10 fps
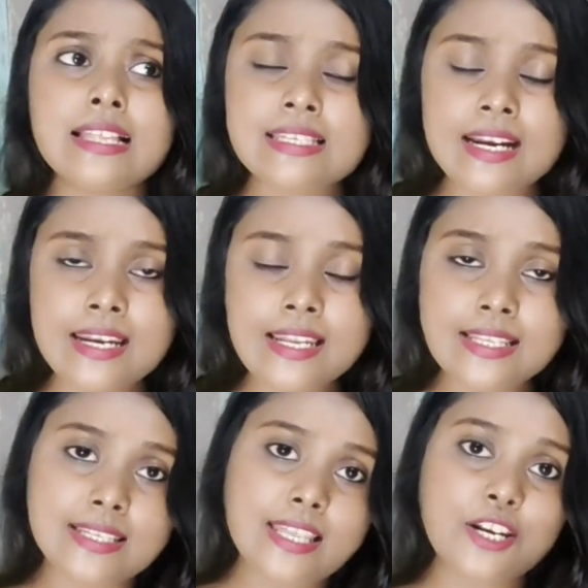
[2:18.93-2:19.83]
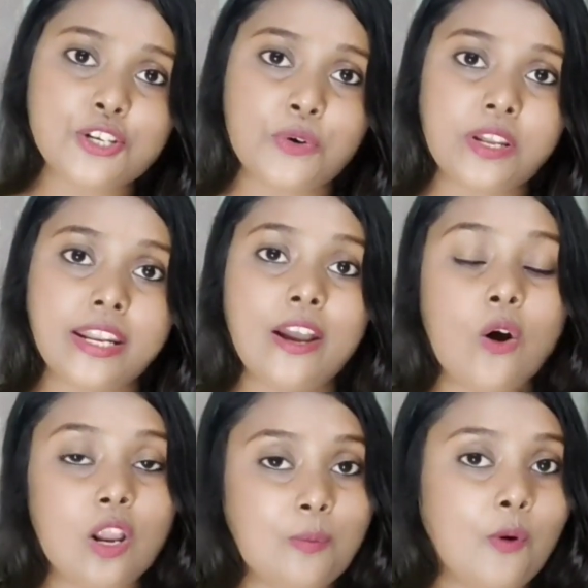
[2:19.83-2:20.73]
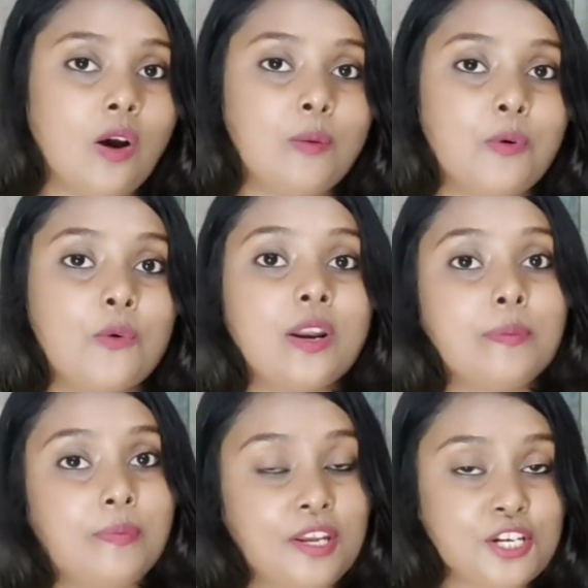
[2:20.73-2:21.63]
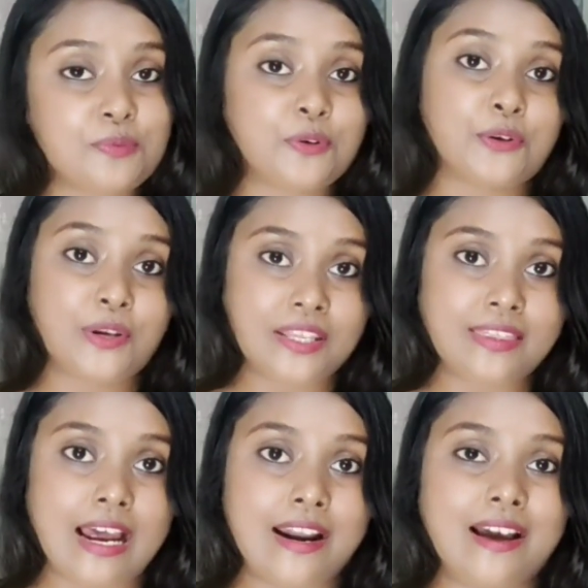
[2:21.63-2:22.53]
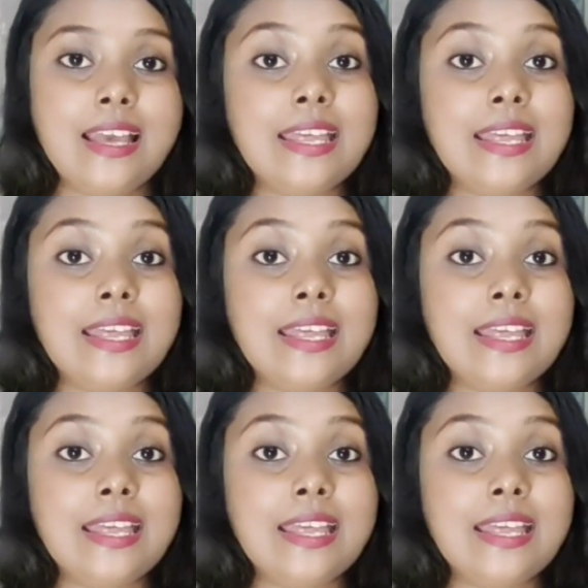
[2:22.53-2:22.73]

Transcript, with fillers: যারা নিজেদের শরীরে অল্প অল্প করে বিষ প্রয়োগের দ্বারা